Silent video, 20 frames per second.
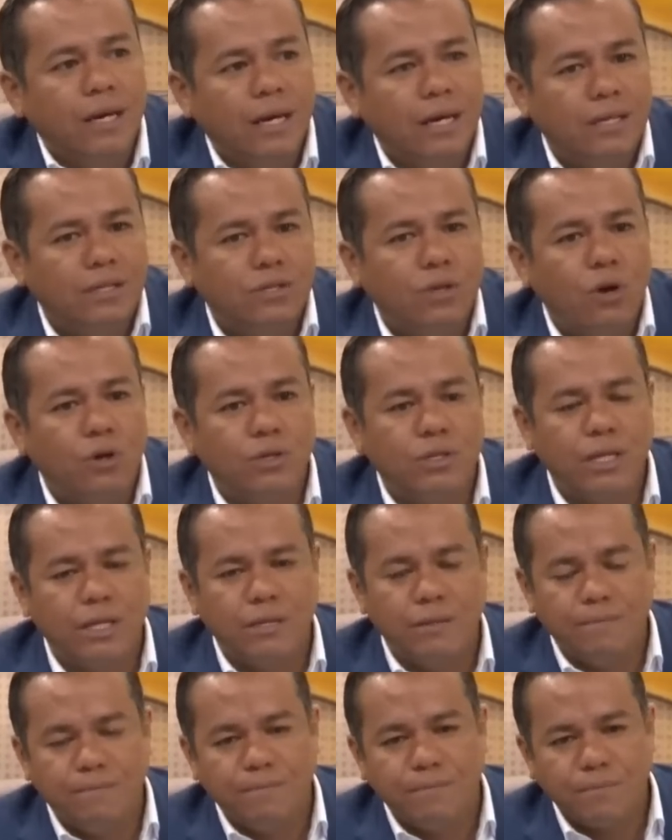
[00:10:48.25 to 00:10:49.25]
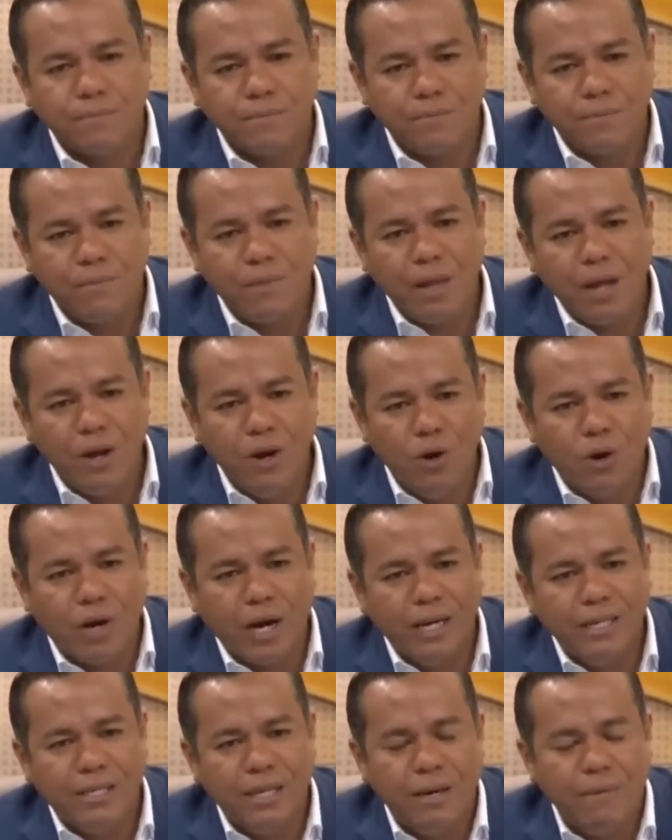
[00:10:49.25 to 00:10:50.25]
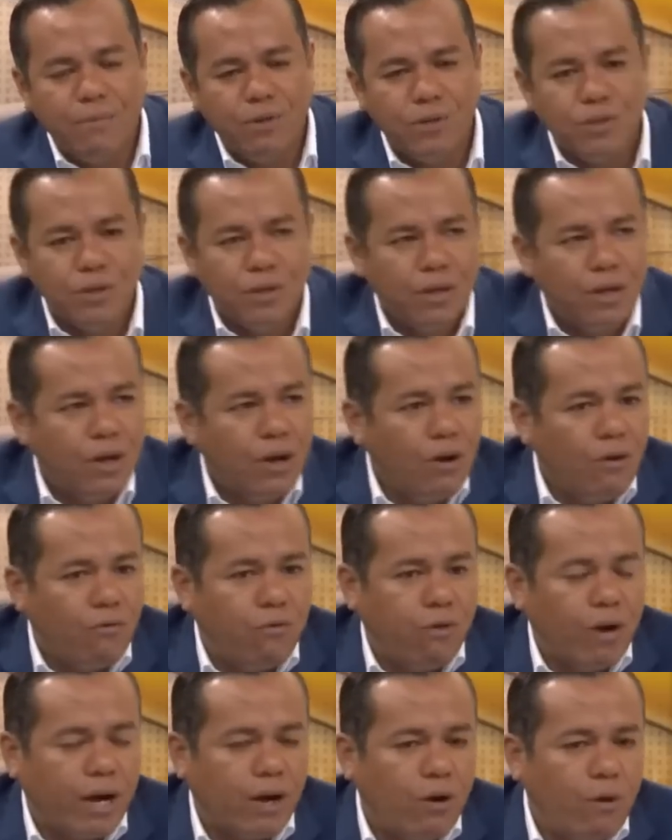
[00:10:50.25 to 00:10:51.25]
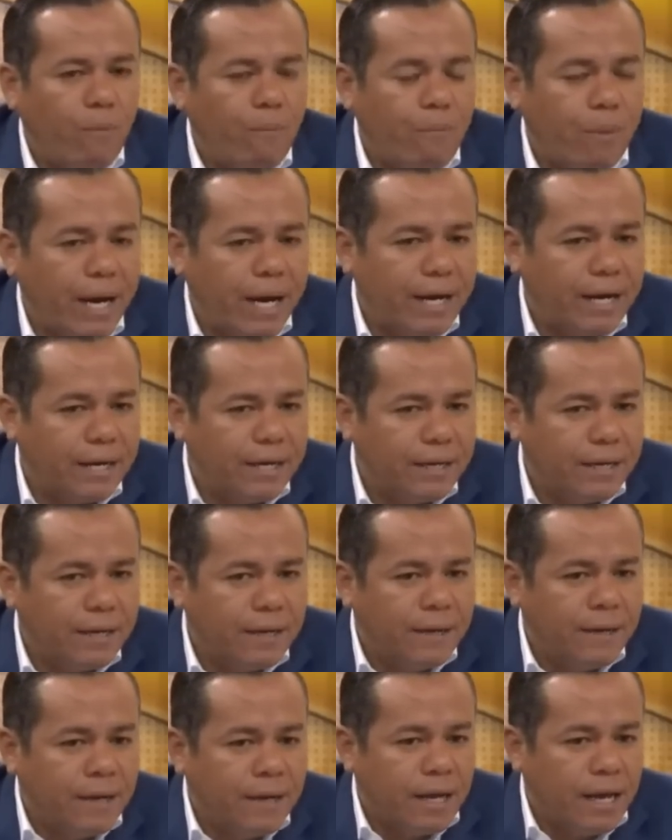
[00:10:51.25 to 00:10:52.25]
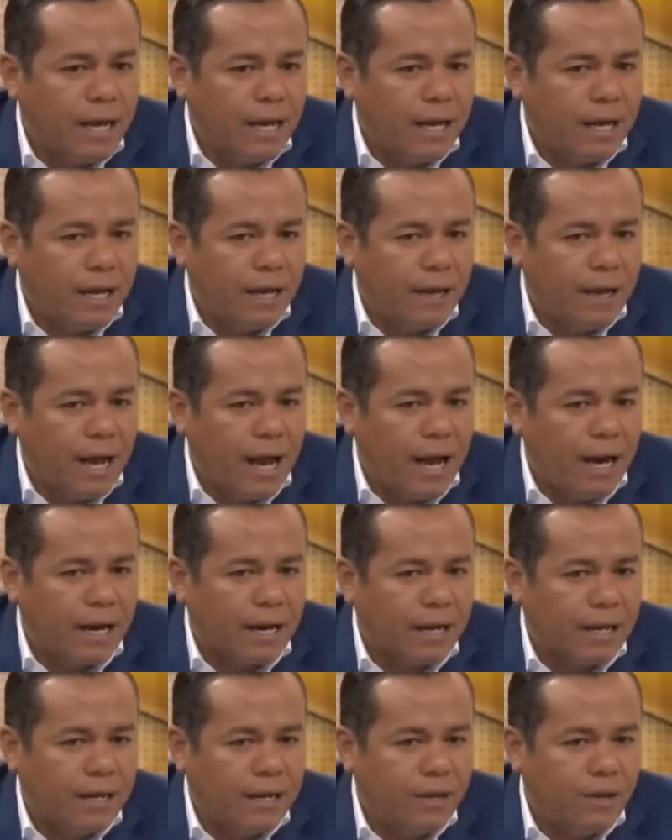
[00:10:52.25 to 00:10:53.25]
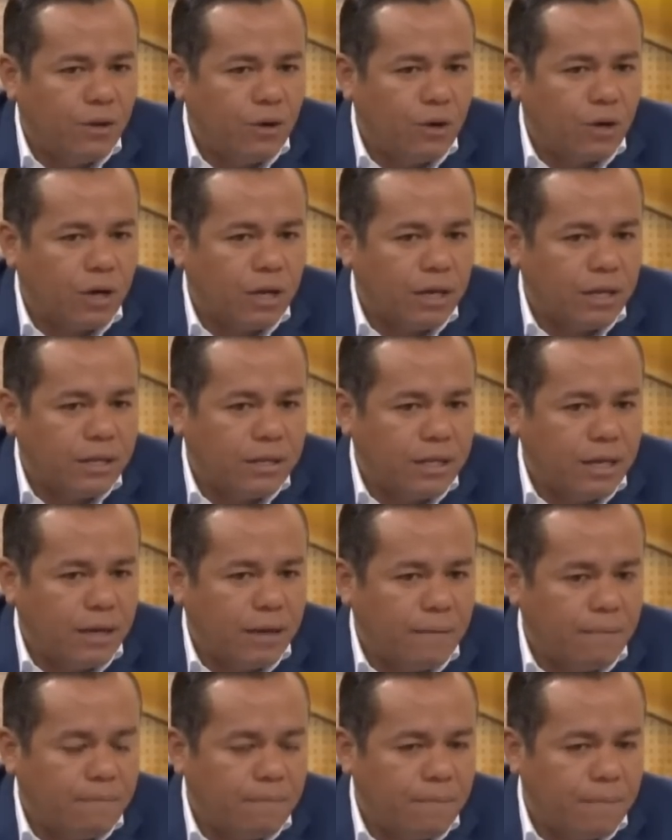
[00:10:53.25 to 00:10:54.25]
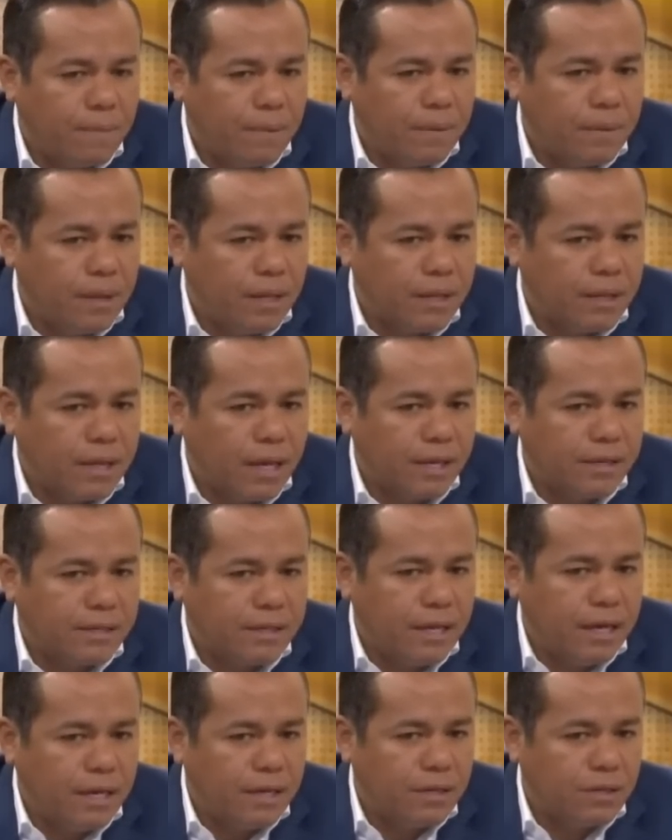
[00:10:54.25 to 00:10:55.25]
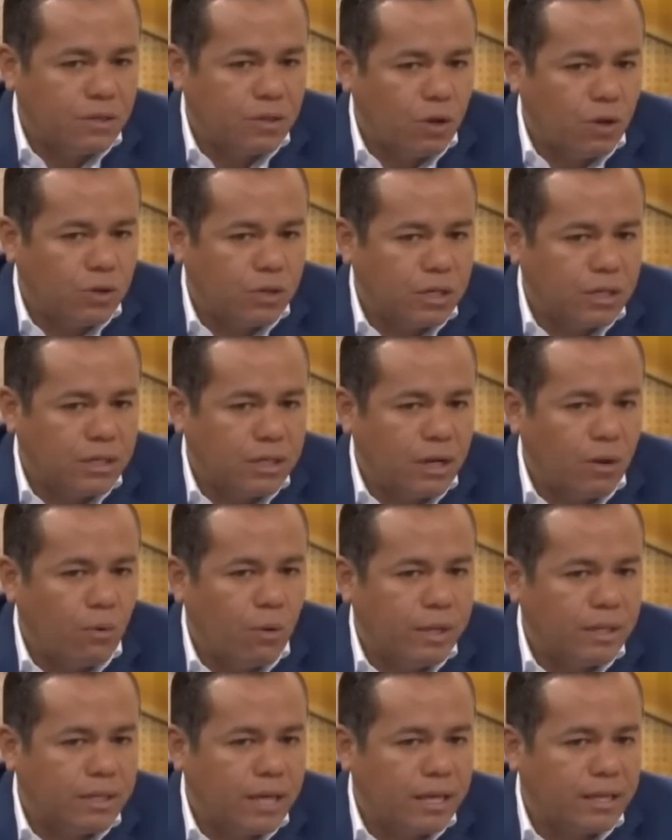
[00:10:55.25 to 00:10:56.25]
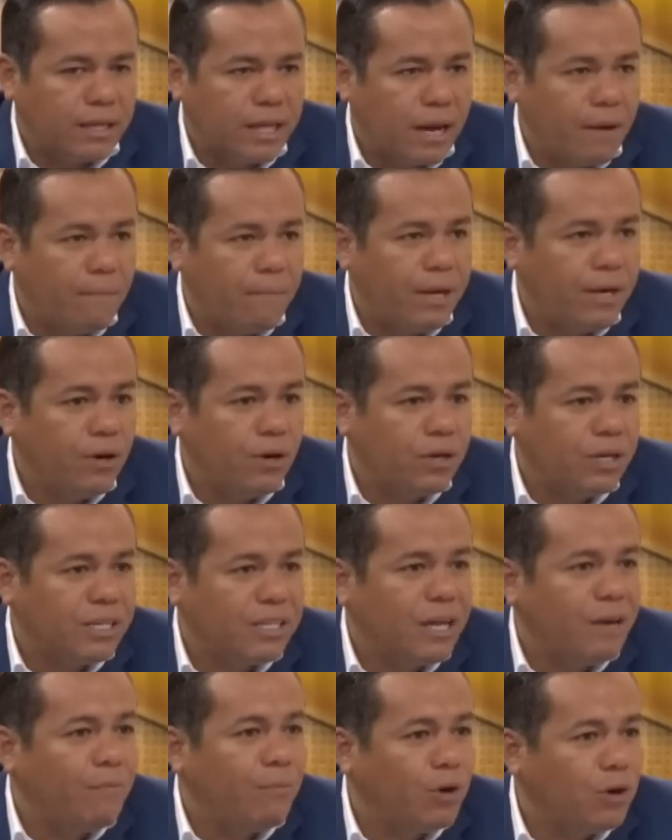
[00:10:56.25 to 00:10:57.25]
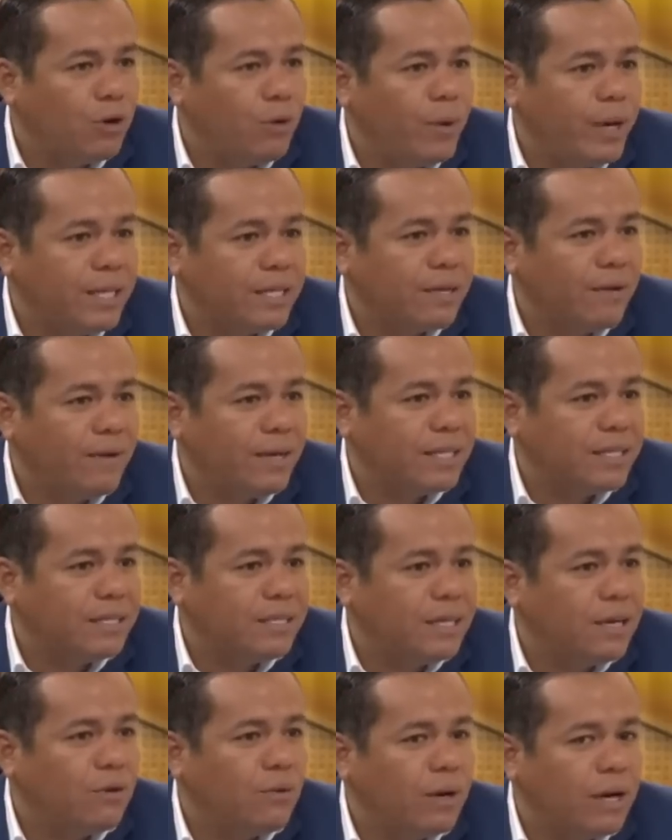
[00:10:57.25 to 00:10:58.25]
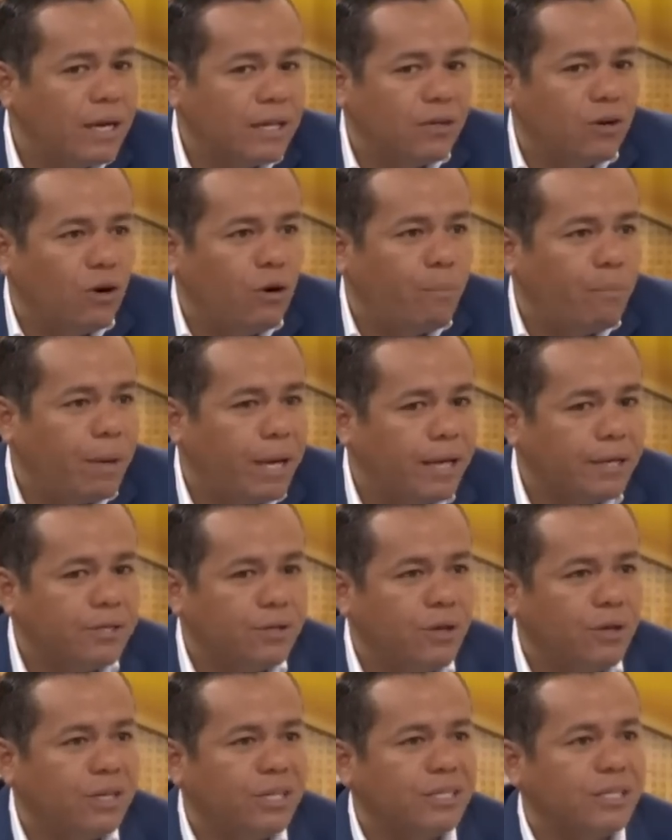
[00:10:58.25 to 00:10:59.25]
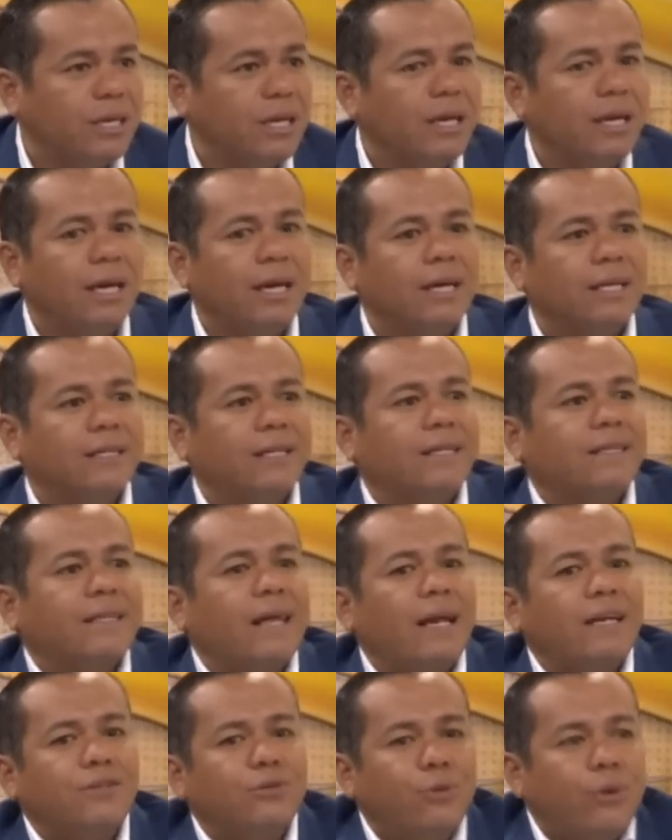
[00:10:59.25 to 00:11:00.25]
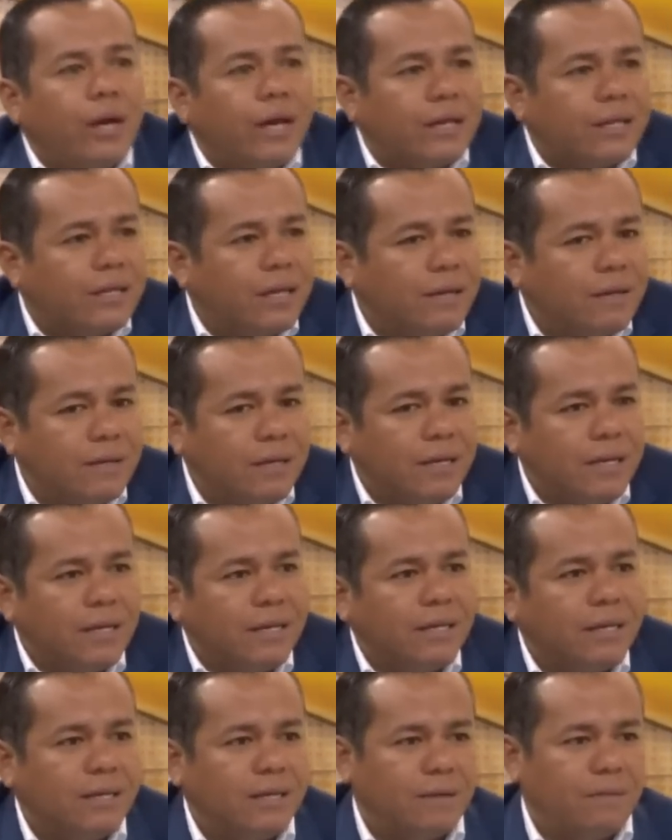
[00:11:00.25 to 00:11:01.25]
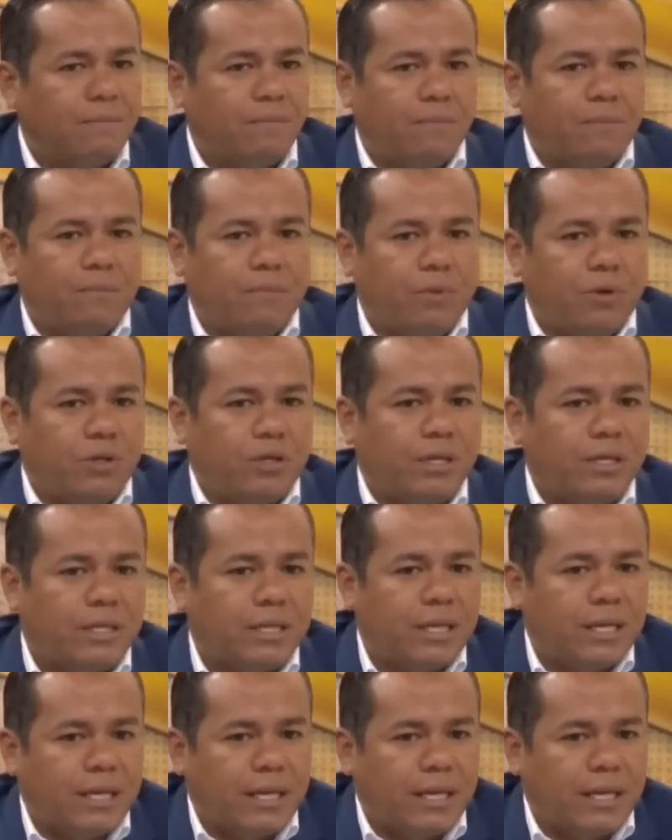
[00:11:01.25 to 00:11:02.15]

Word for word: Entonces, lo que hicimos fue comprar eh, alrededor de de 353 millones del bono 2025 en las dos operaciones, de tal suerte, Moisés,